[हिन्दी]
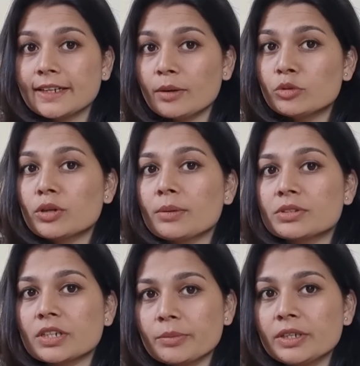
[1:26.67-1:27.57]
टाइम टू टाइम
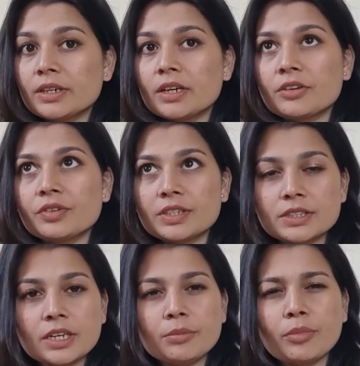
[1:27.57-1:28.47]
स्क्रबिंग करना फेस
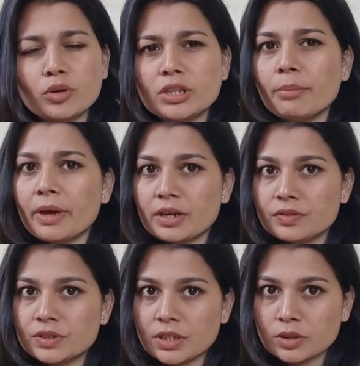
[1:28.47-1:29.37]
के लिए बहुत ही
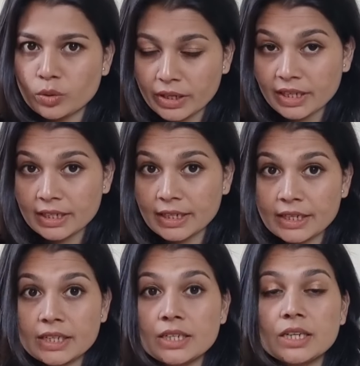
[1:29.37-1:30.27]
बेनिफिशियल तो है
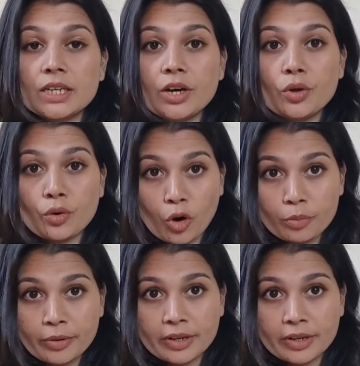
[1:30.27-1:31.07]
लेकिन रॉन्ग